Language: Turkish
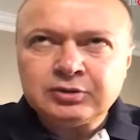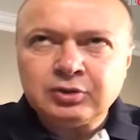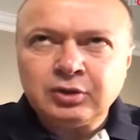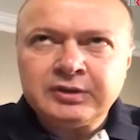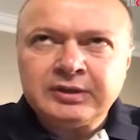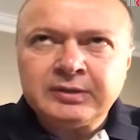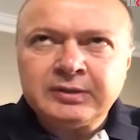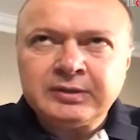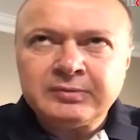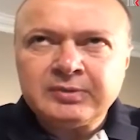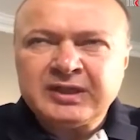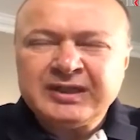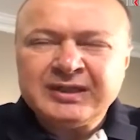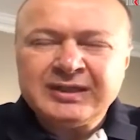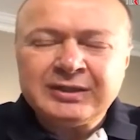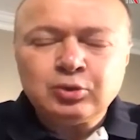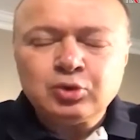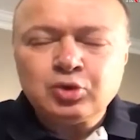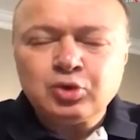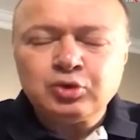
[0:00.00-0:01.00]
şöyle diyeyim
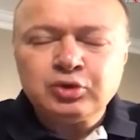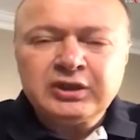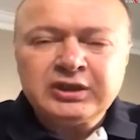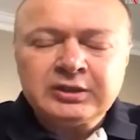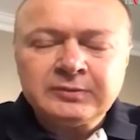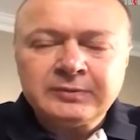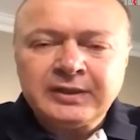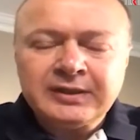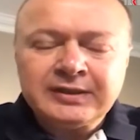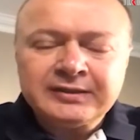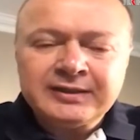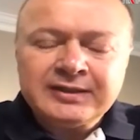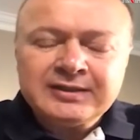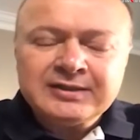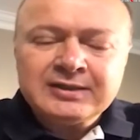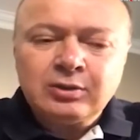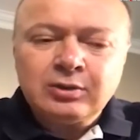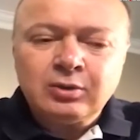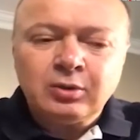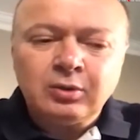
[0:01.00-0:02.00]
kıyıların uzunluğu itibariyle
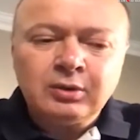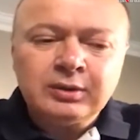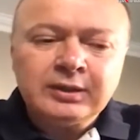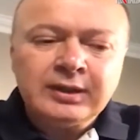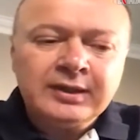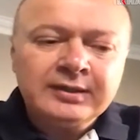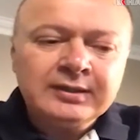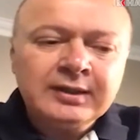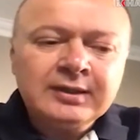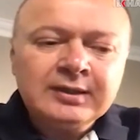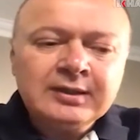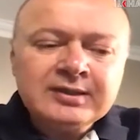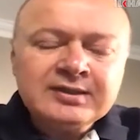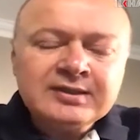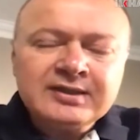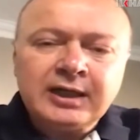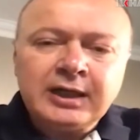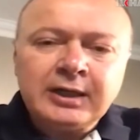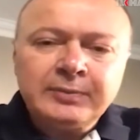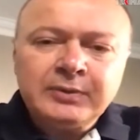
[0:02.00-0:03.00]
denizlere olan
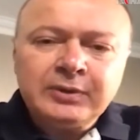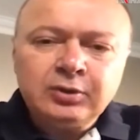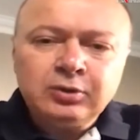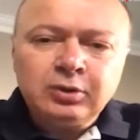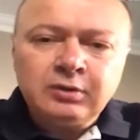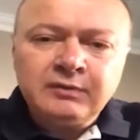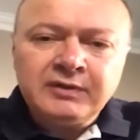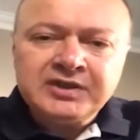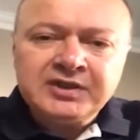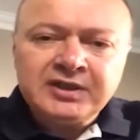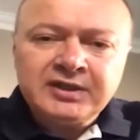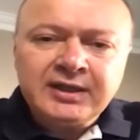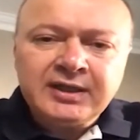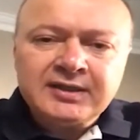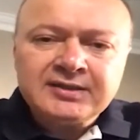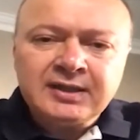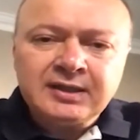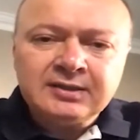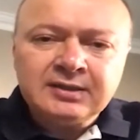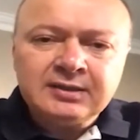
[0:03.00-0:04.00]
sahipliği Norveç'te
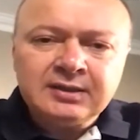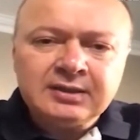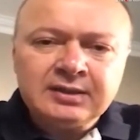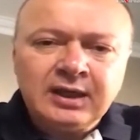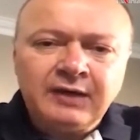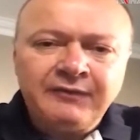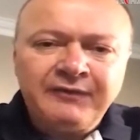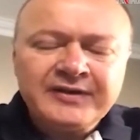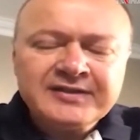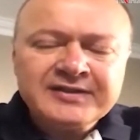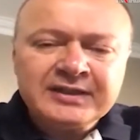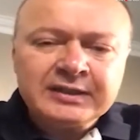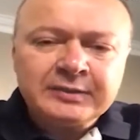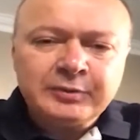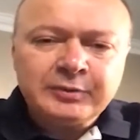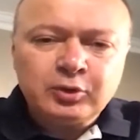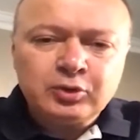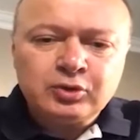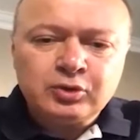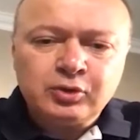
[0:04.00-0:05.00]
kıyaslandığında daha fazla
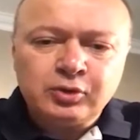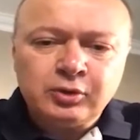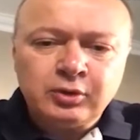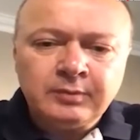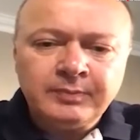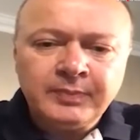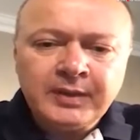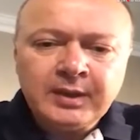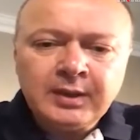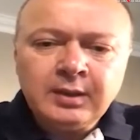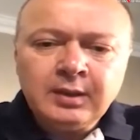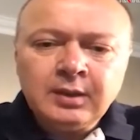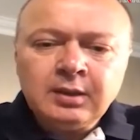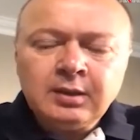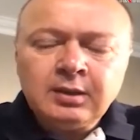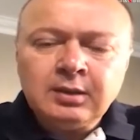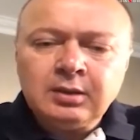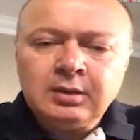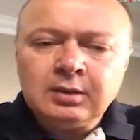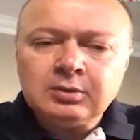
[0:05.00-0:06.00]
gibi gözüküyor.
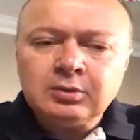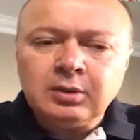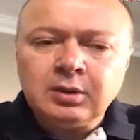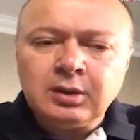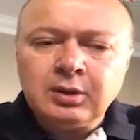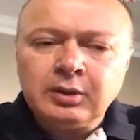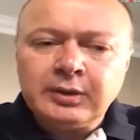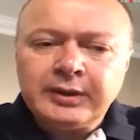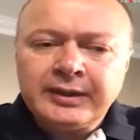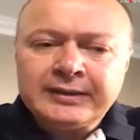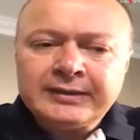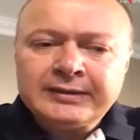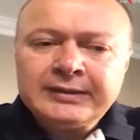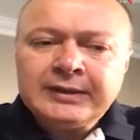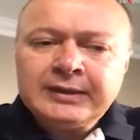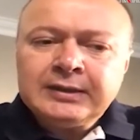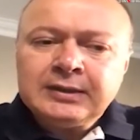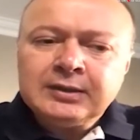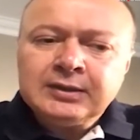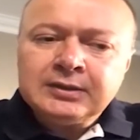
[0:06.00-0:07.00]
E, doğal
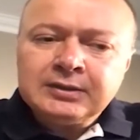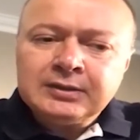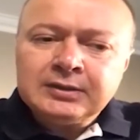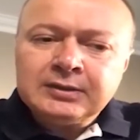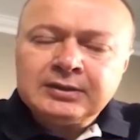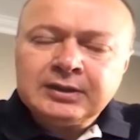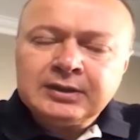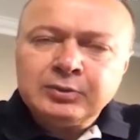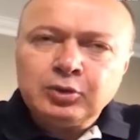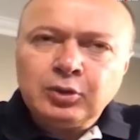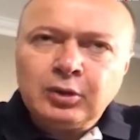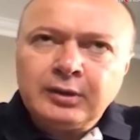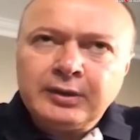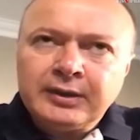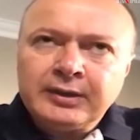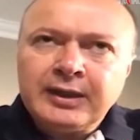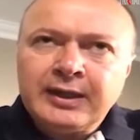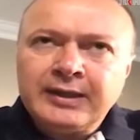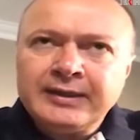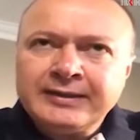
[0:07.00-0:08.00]
olarak e, tabii doğal
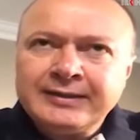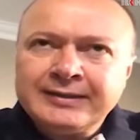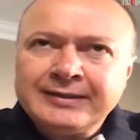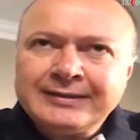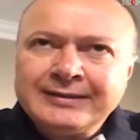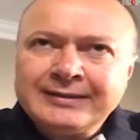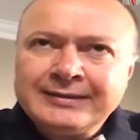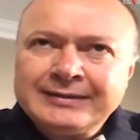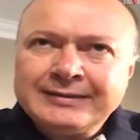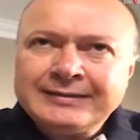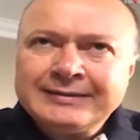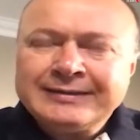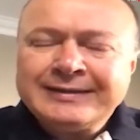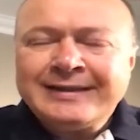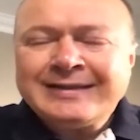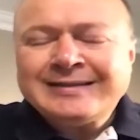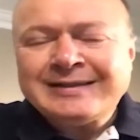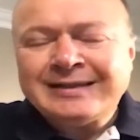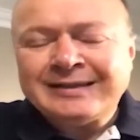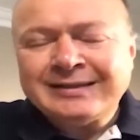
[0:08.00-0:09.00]
olarak her
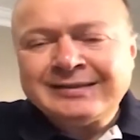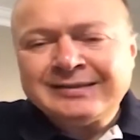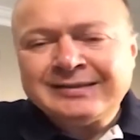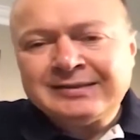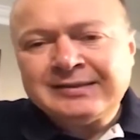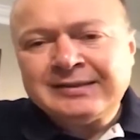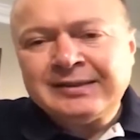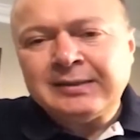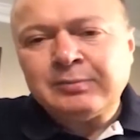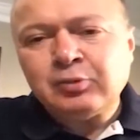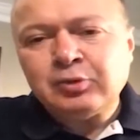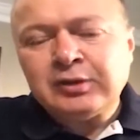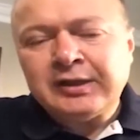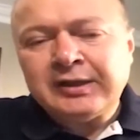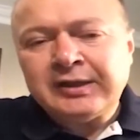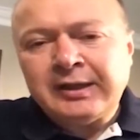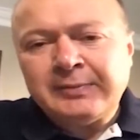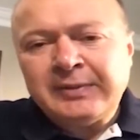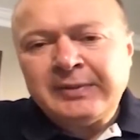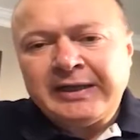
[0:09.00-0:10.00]
deniz alanında
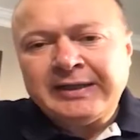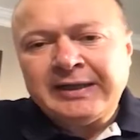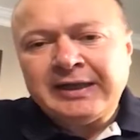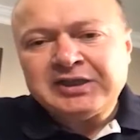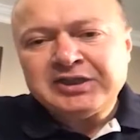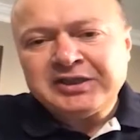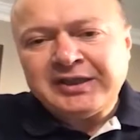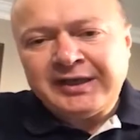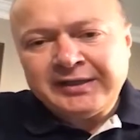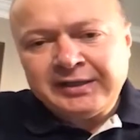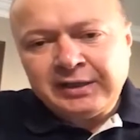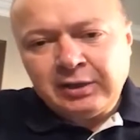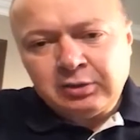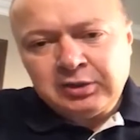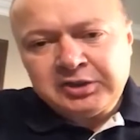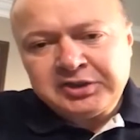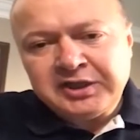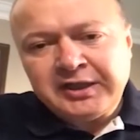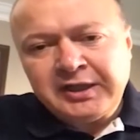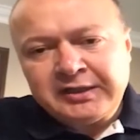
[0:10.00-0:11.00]
mutlaka bir enerji kaynağı
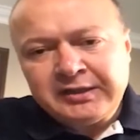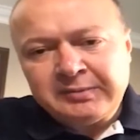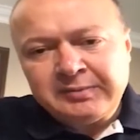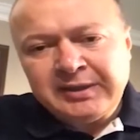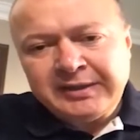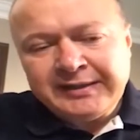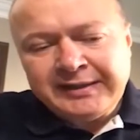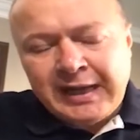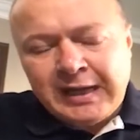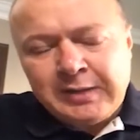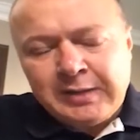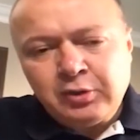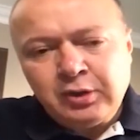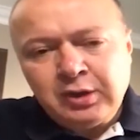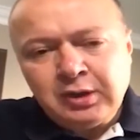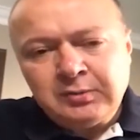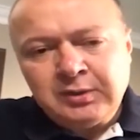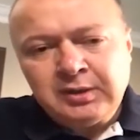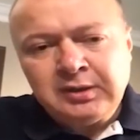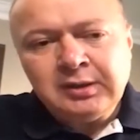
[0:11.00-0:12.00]
olacak anlamına
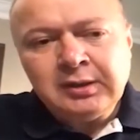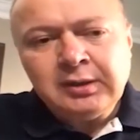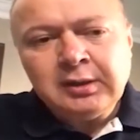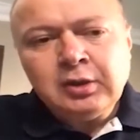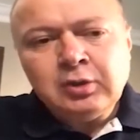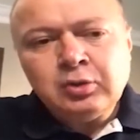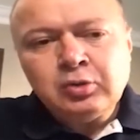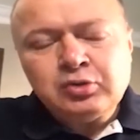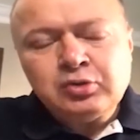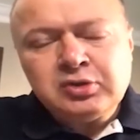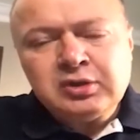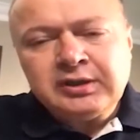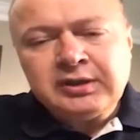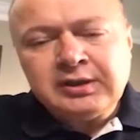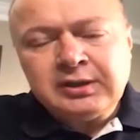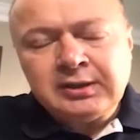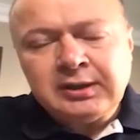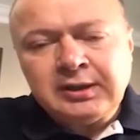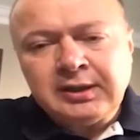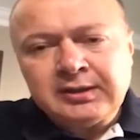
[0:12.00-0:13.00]
gelmiyor ama uzun
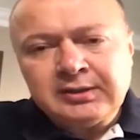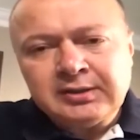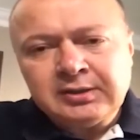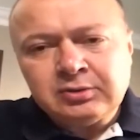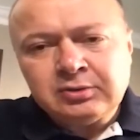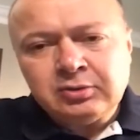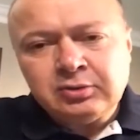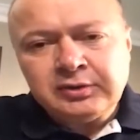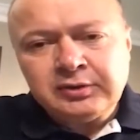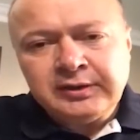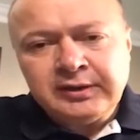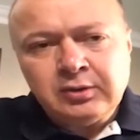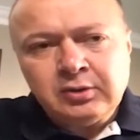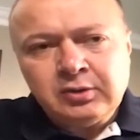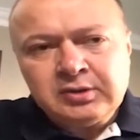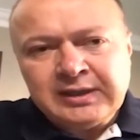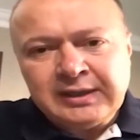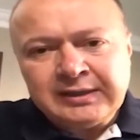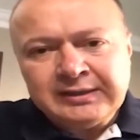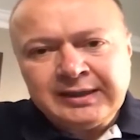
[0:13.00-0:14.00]
yıllardır
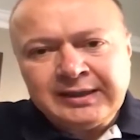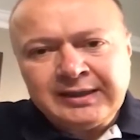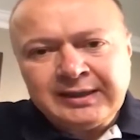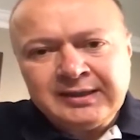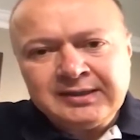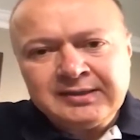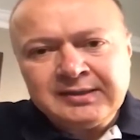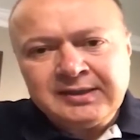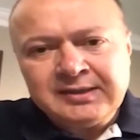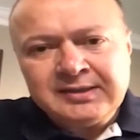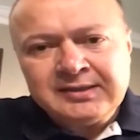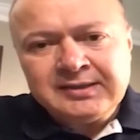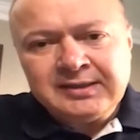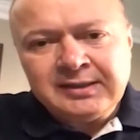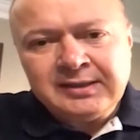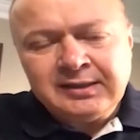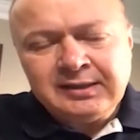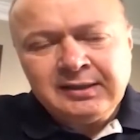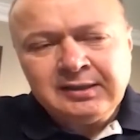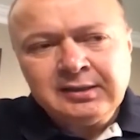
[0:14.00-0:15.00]
Türkiye özellikle
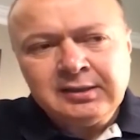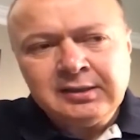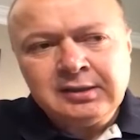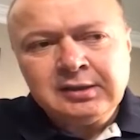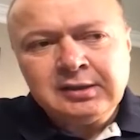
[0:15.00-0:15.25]
Karadeniz'de